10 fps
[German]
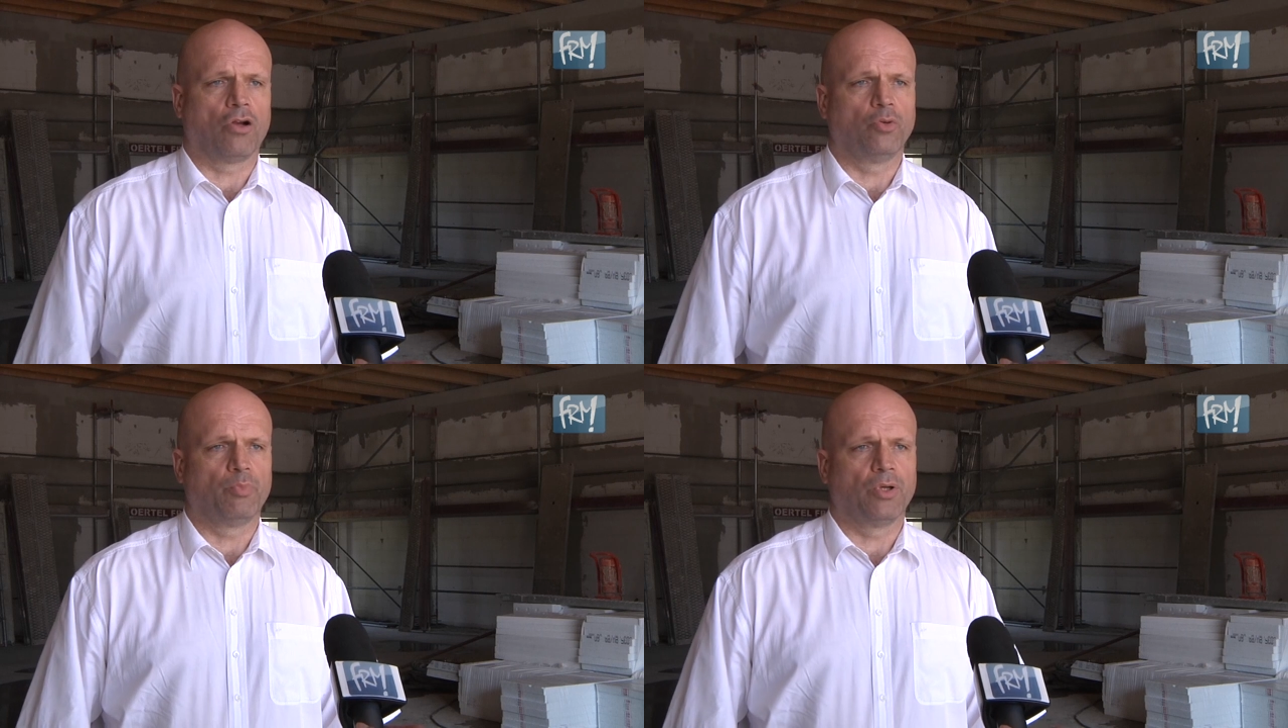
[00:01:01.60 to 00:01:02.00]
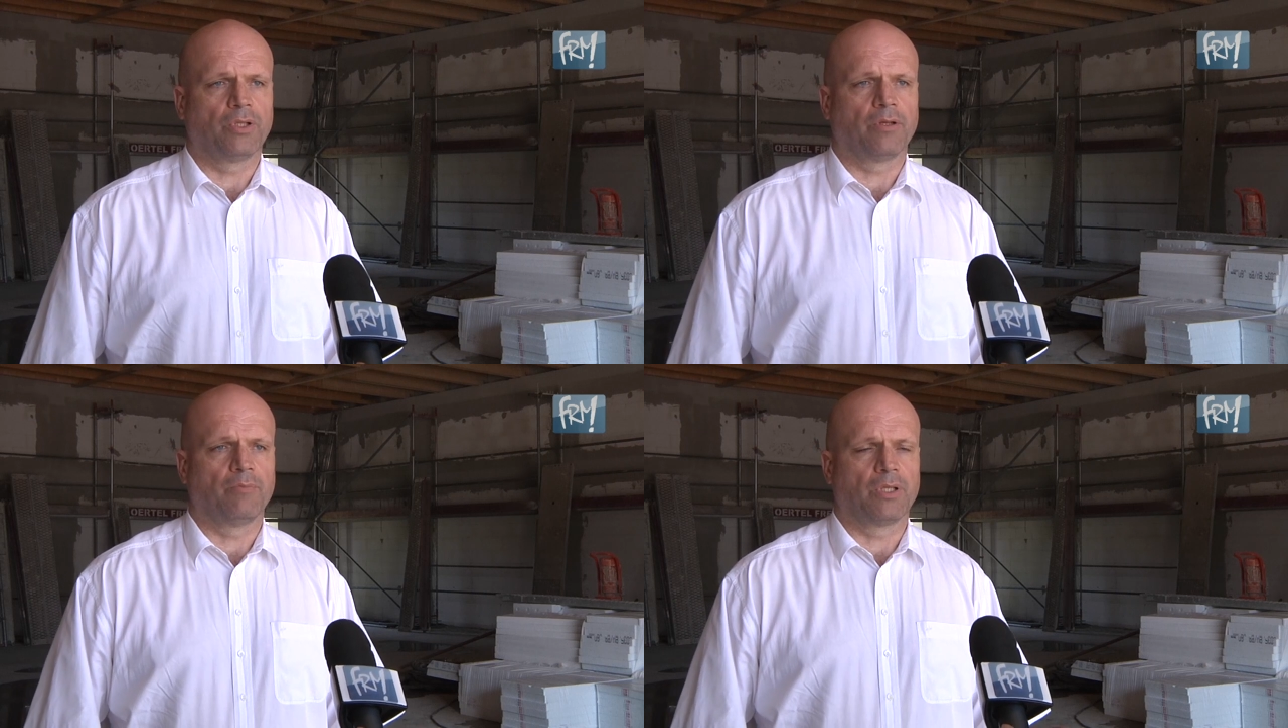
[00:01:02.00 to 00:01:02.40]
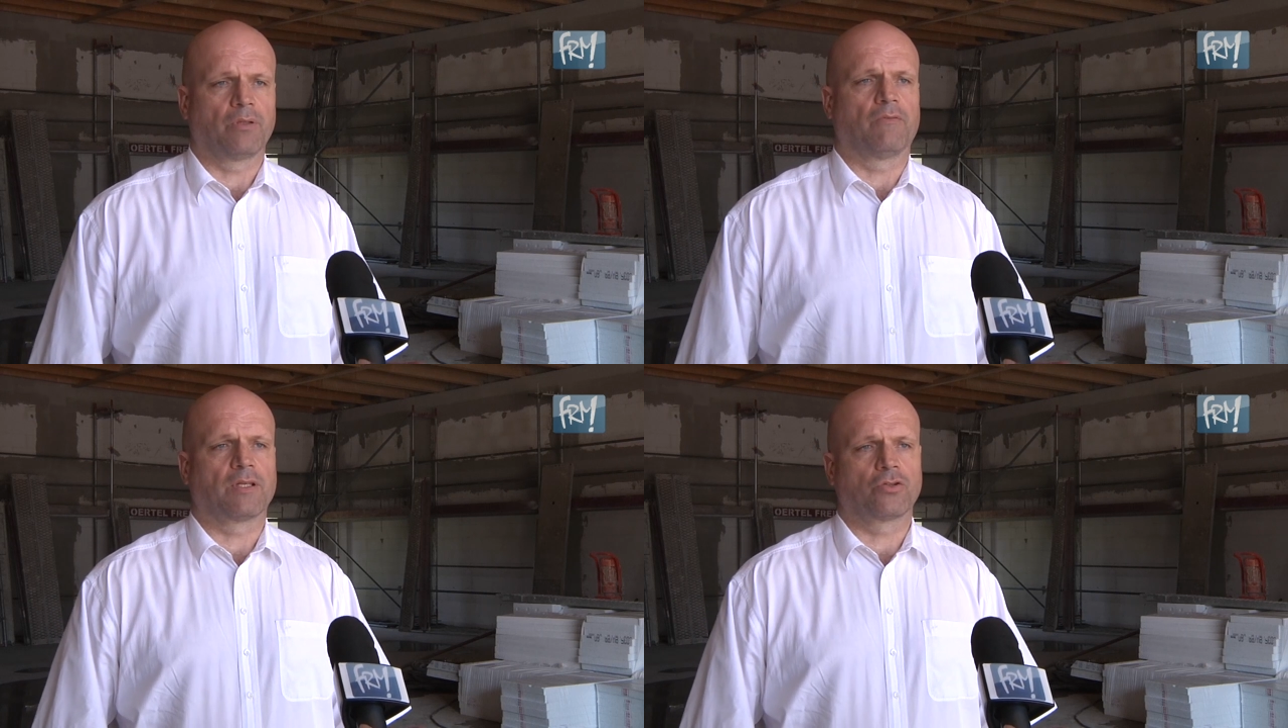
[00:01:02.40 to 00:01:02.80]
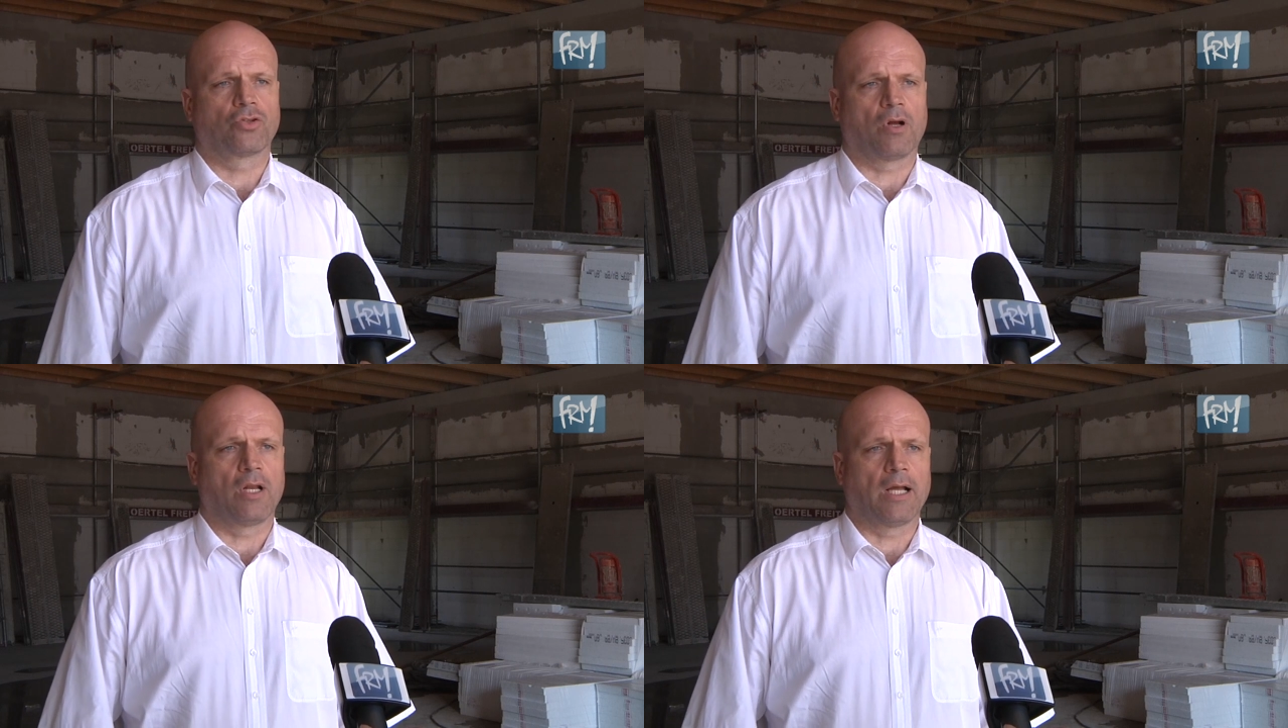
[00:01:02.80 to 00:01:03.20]
Aluboote mit
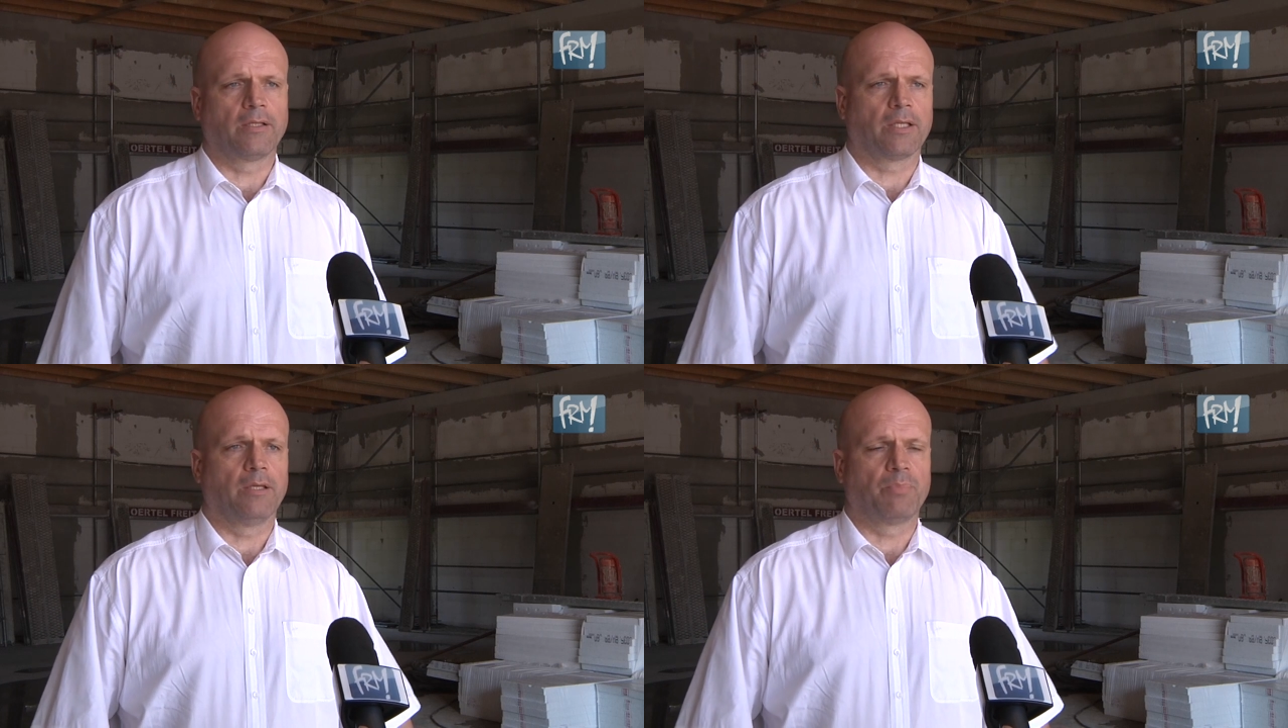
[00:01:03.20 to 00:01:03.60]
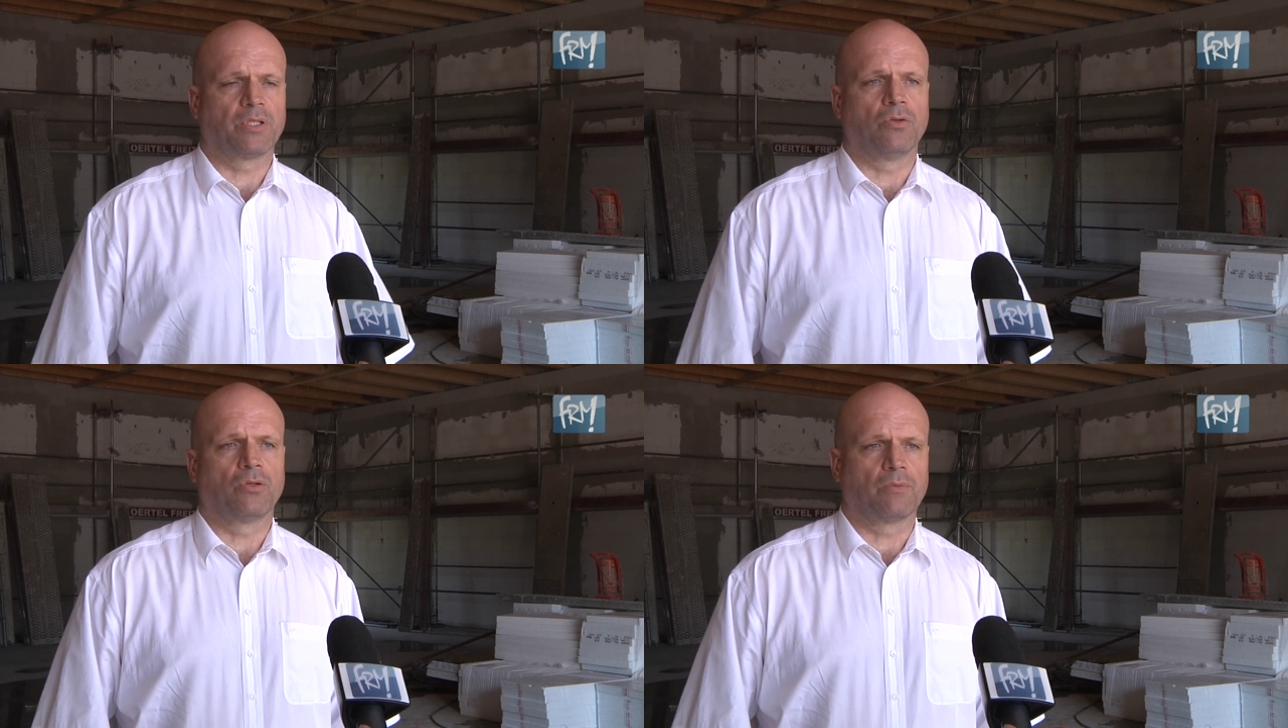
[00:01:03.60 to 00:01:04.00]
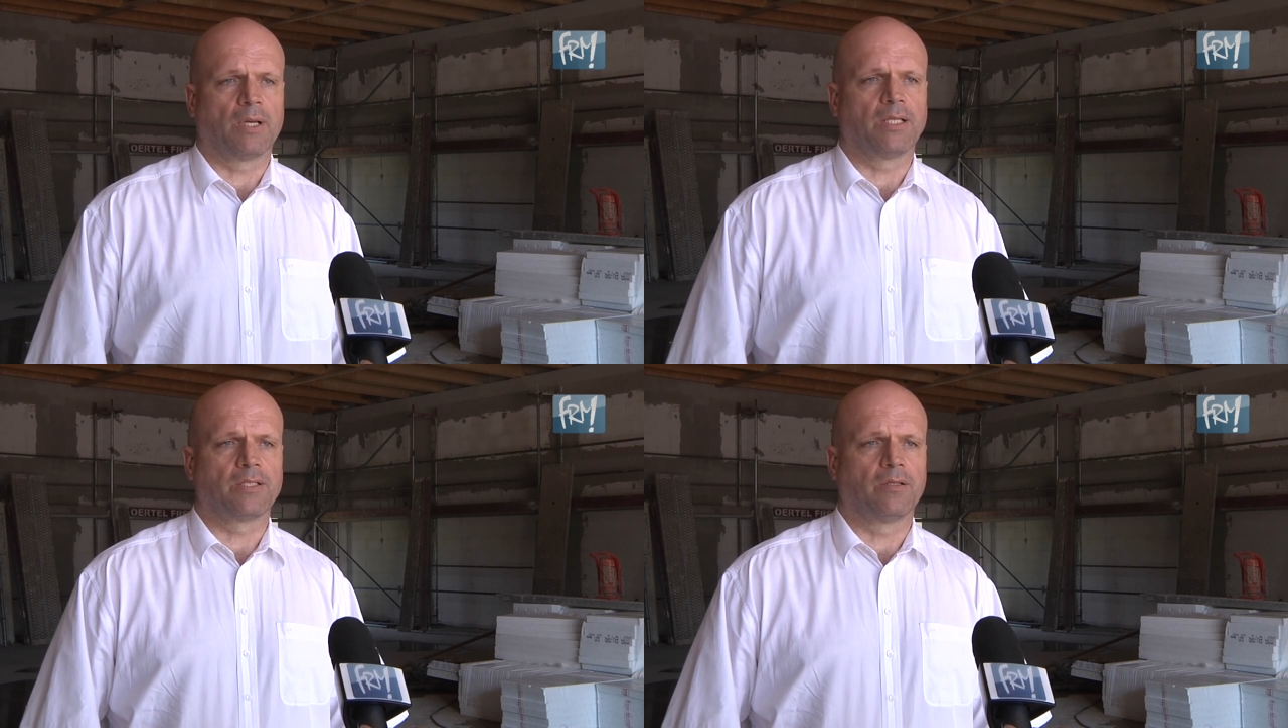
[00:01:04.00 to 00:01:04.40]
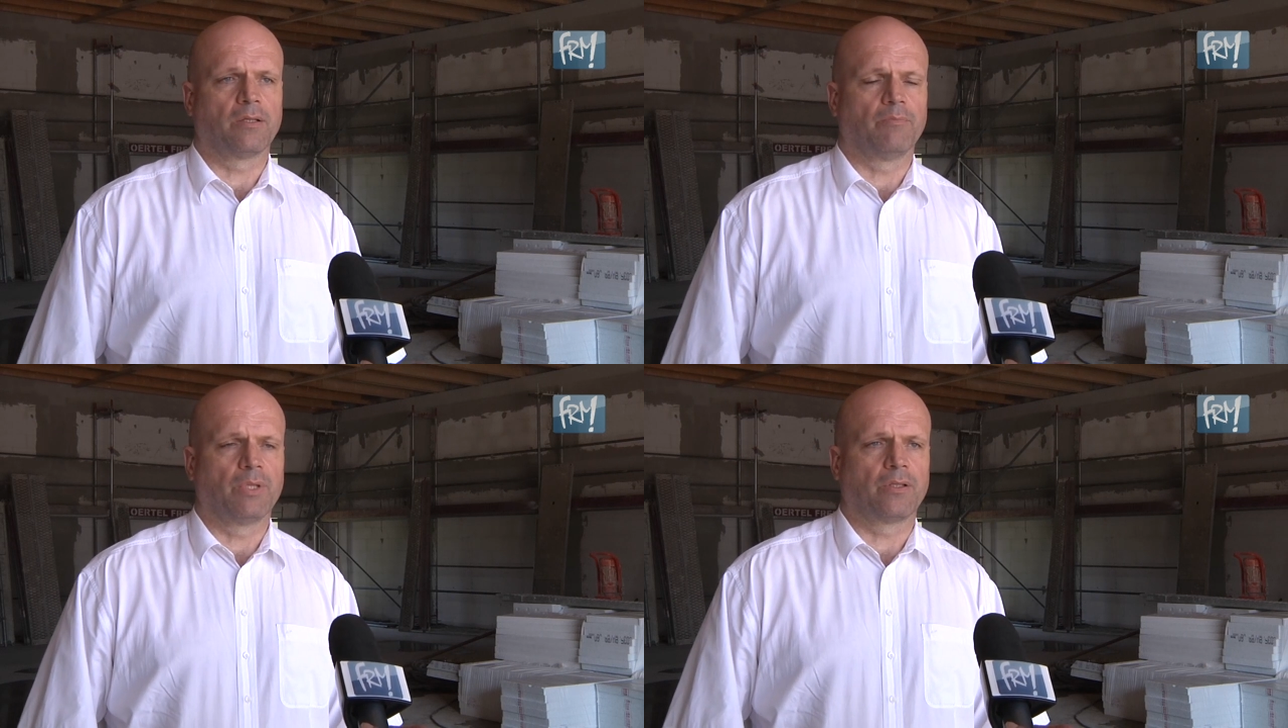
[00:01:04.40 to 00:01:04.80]
Wasserstrahlantrieb
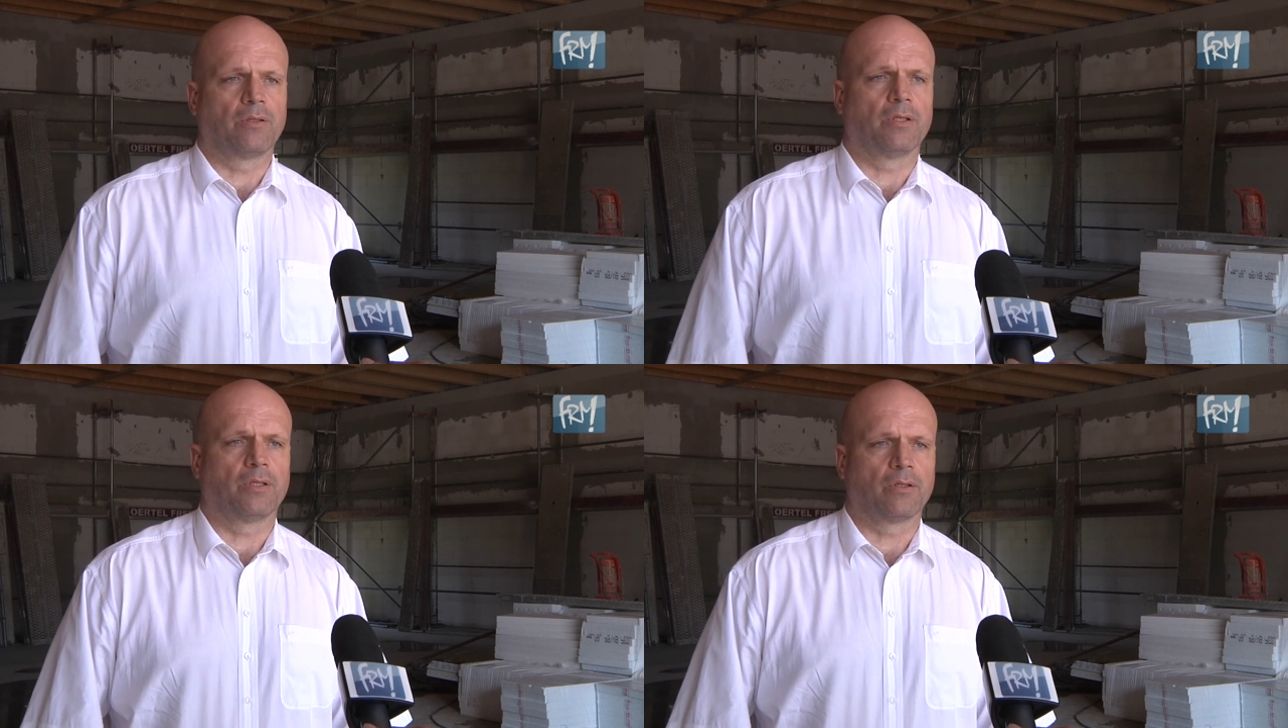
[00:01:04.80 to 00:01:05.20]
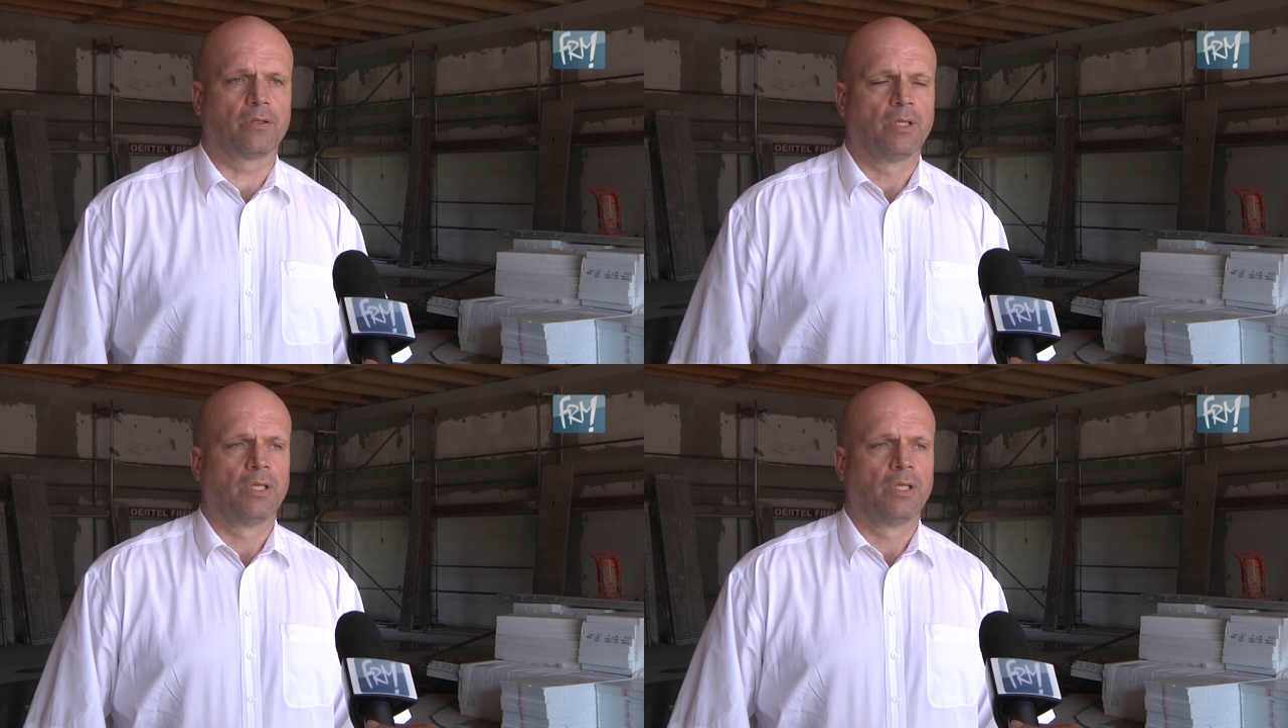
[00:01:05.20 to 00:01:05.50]
bzw. mit äh,